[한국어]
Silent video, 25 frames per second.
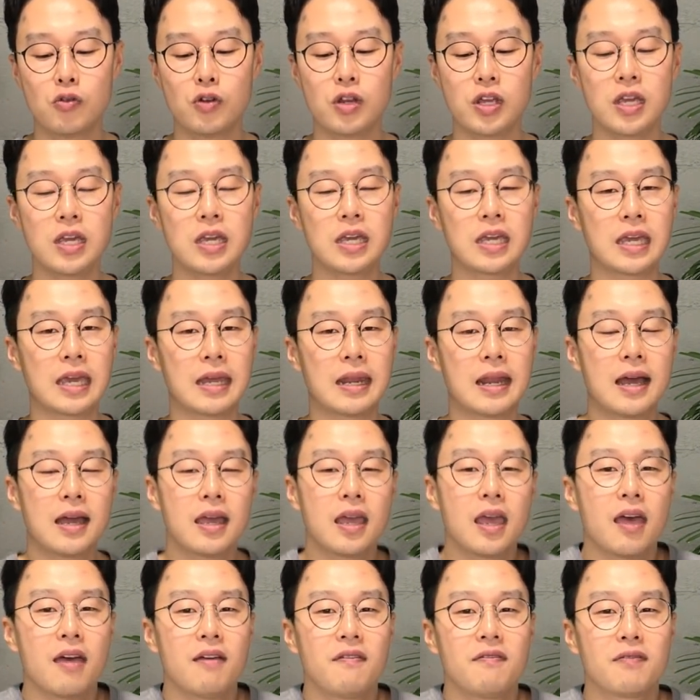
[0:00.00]
우리 can
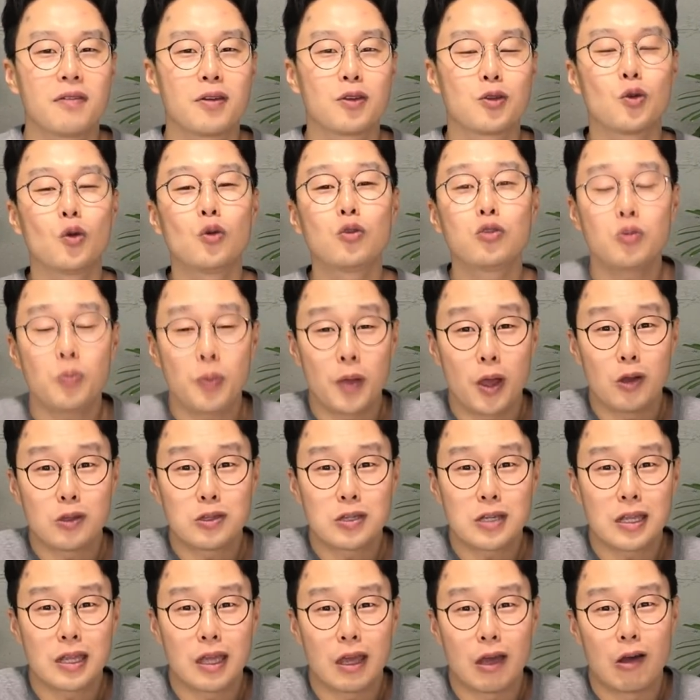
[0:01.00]
I have? 요것도
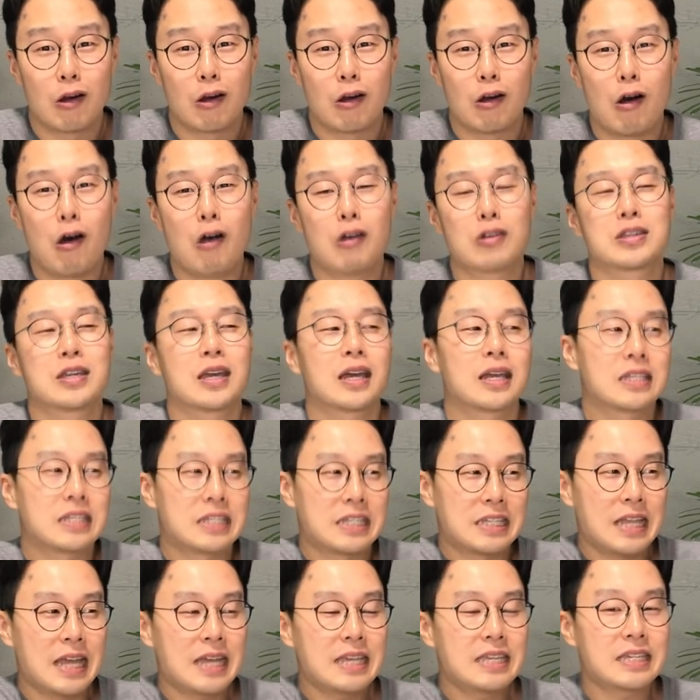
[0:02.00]
배웠잖아요. 제가
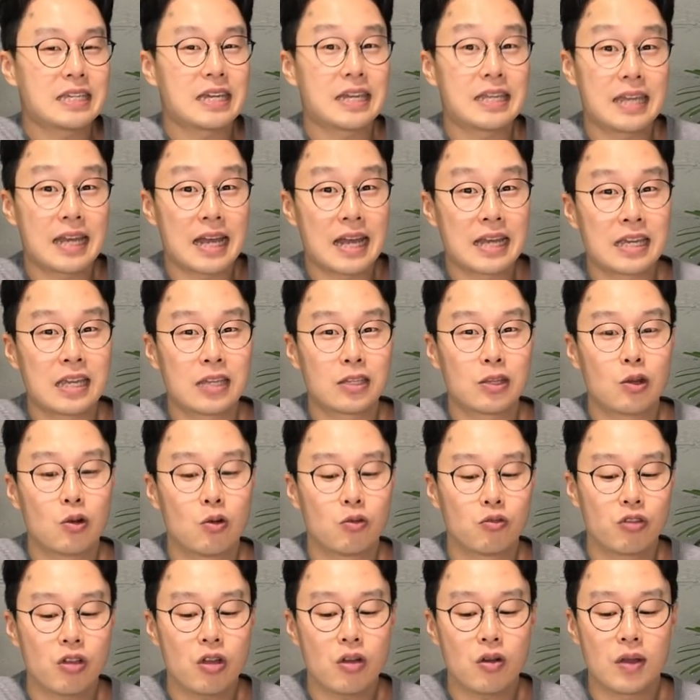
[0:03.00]
지난 시간에 강의했던
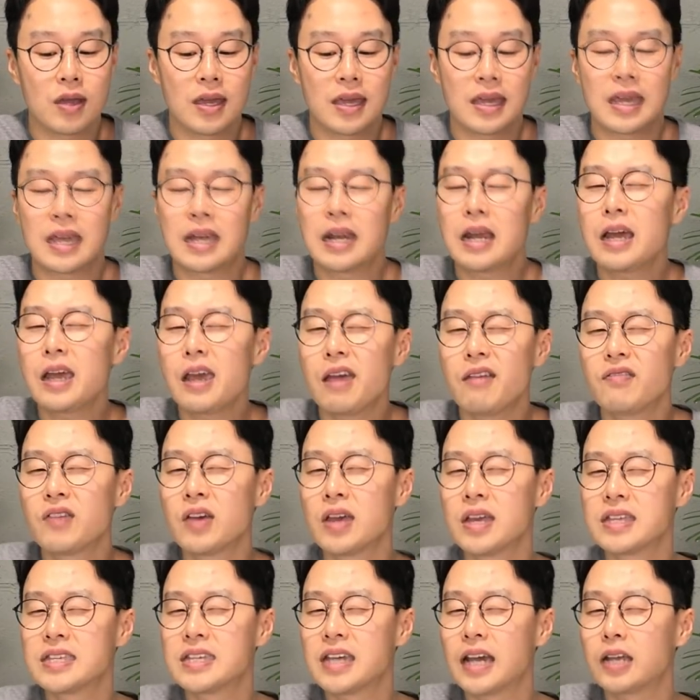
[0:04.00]
거고요. Can I have?
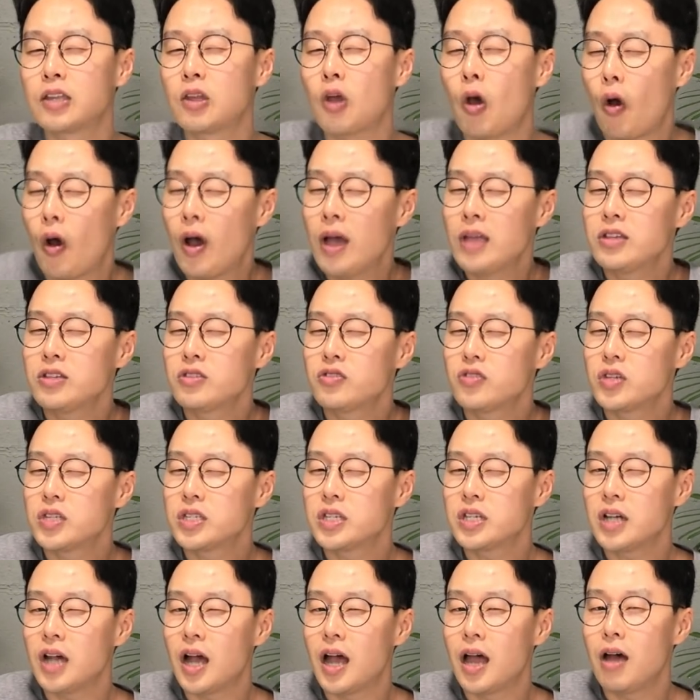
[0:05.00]
제가 더 가질 수
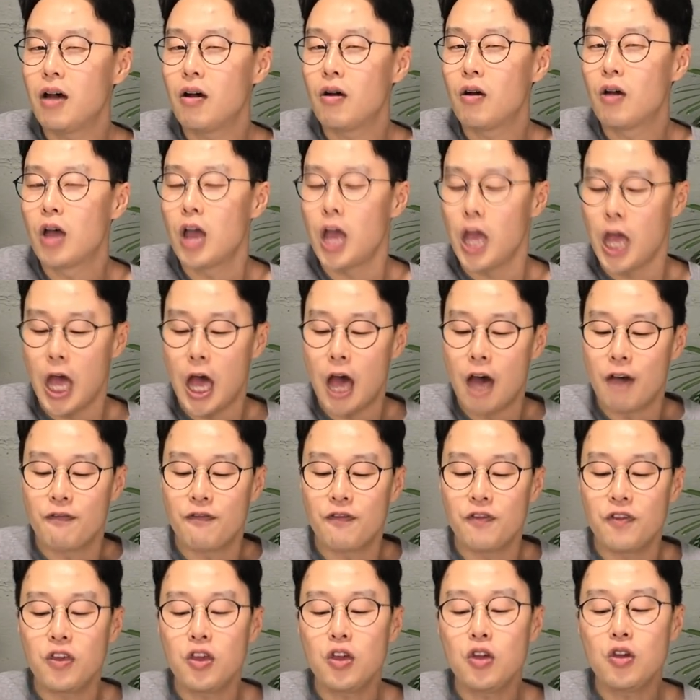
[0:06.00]
있을까요? A
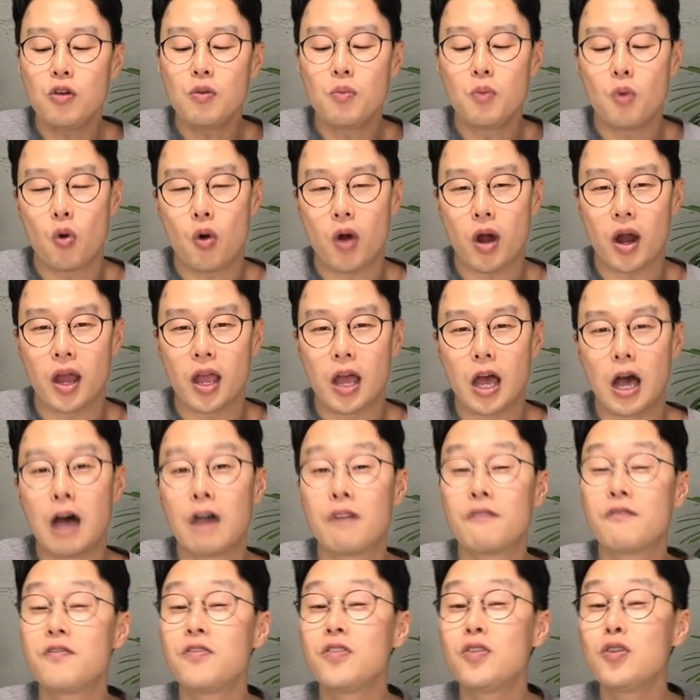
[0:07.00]
few more.
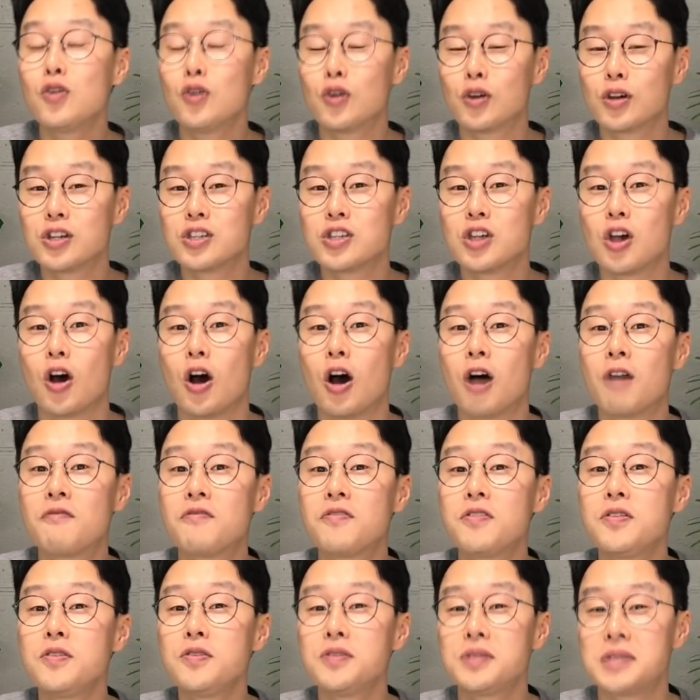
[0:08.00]
A few. 그죠? A
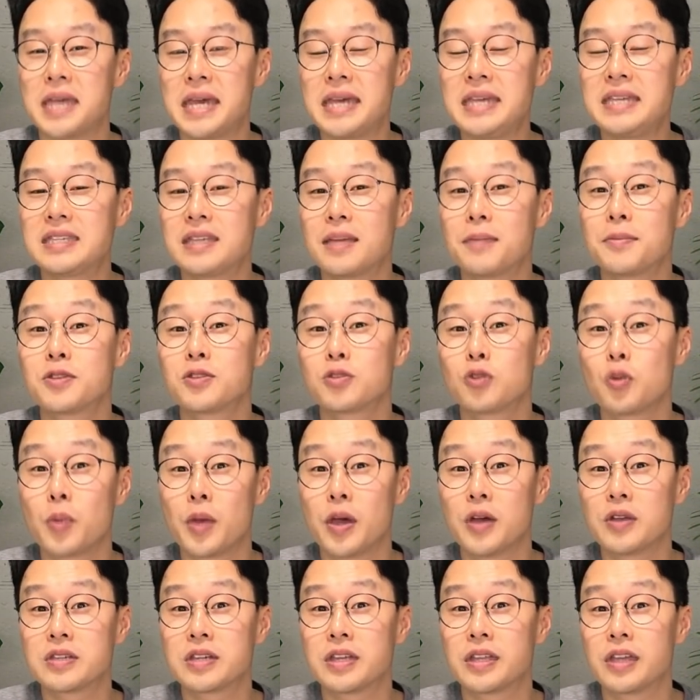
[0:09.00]
few days 하면서 또
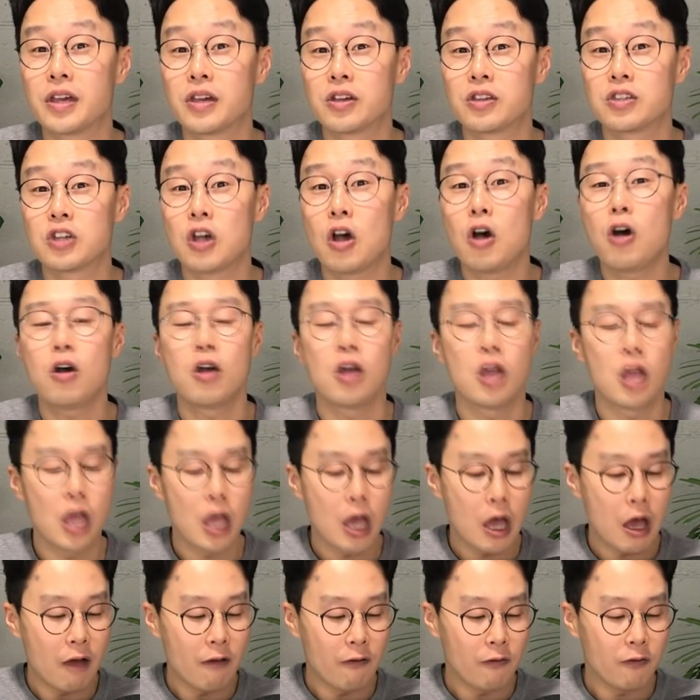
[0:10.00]
배웠잖아요. 그죠?
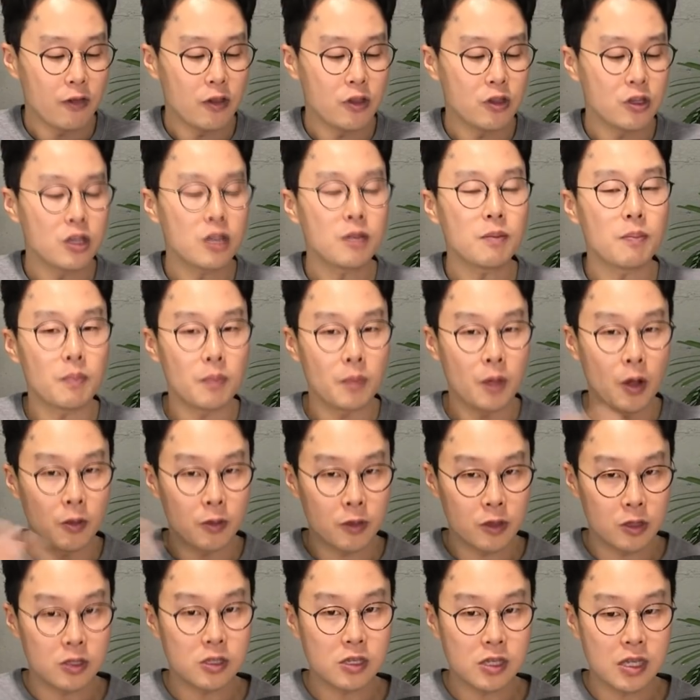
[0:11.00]
A few는
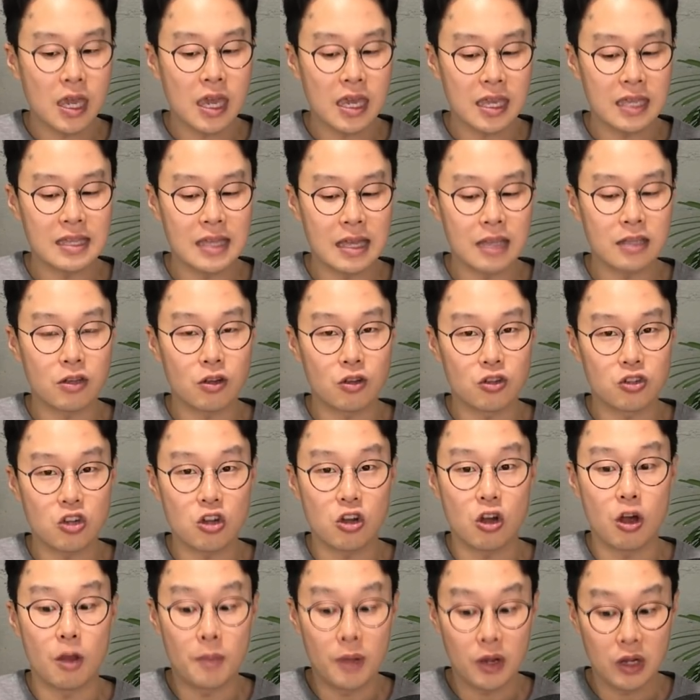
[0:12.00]
몇 개 있다는
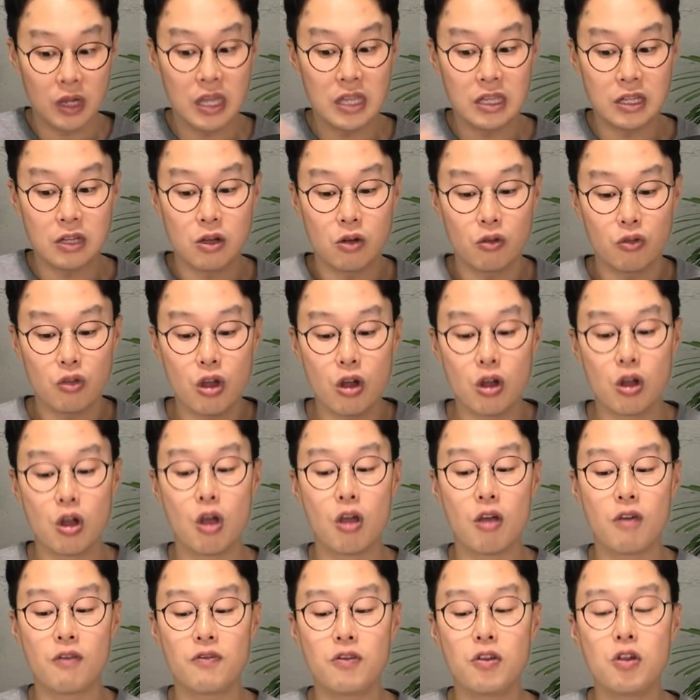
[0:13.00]
거죠. 몇 개 있는 거고요.
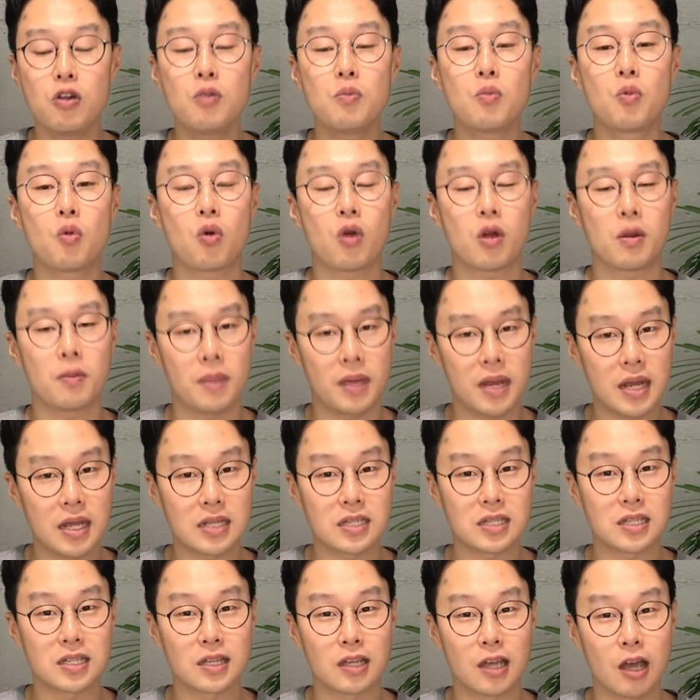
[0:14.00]
Few more
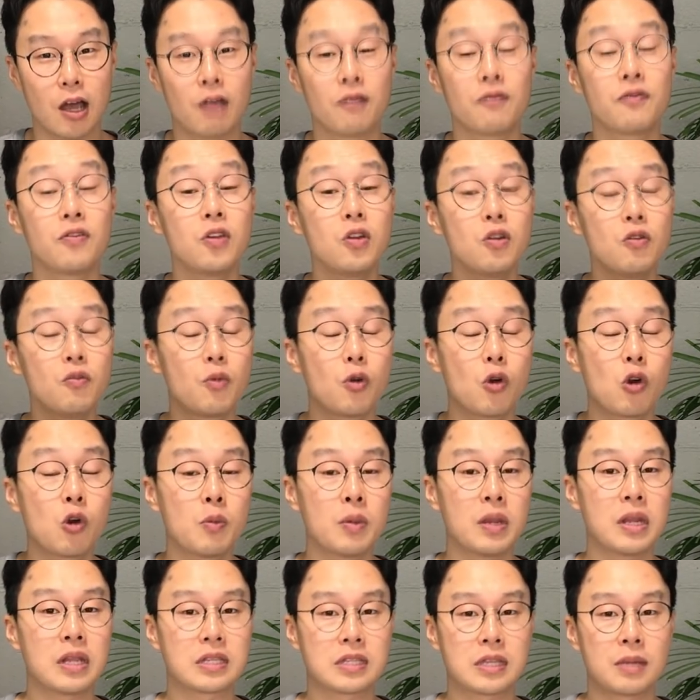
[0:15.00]
minutes. A few more
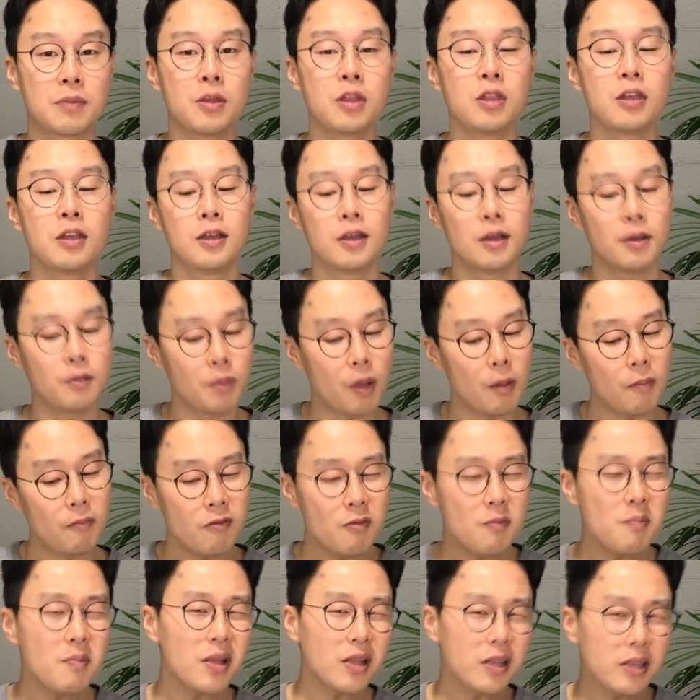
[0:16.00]
minutes 하면 몇
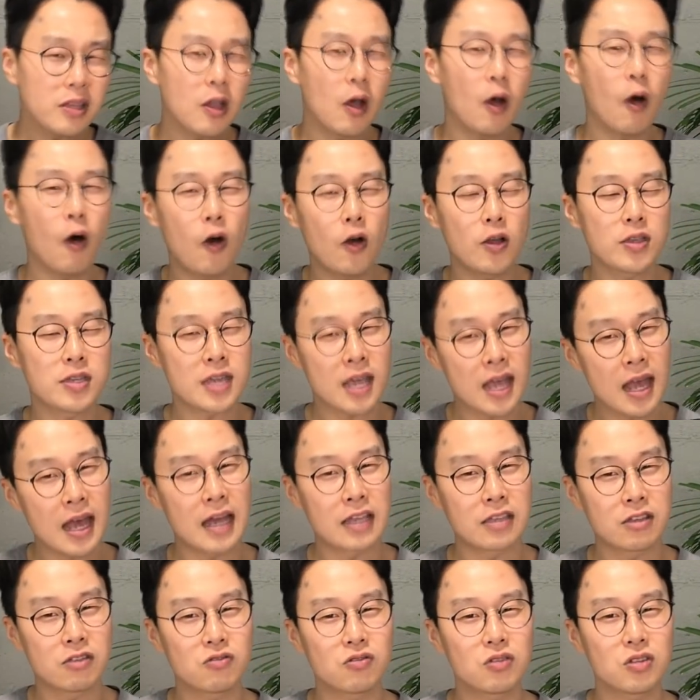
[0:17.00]
분만 더 제가
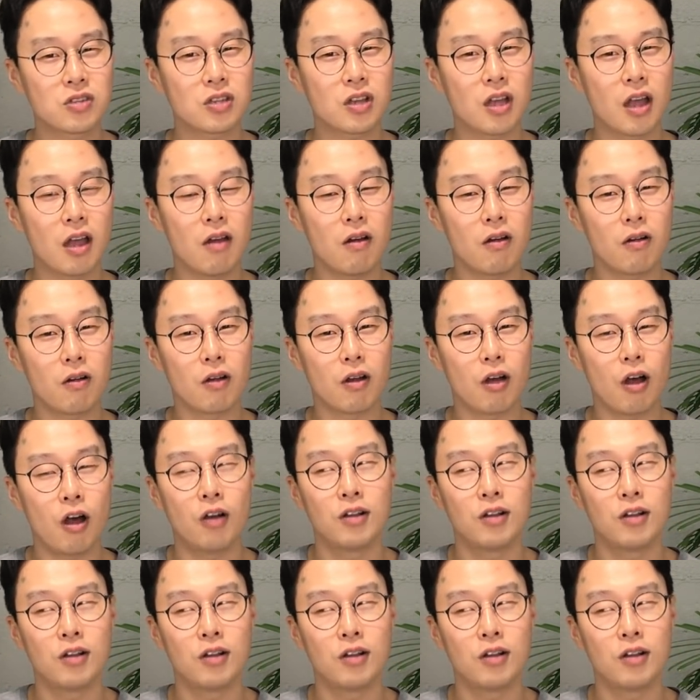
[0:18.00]
가질 수 있을까요?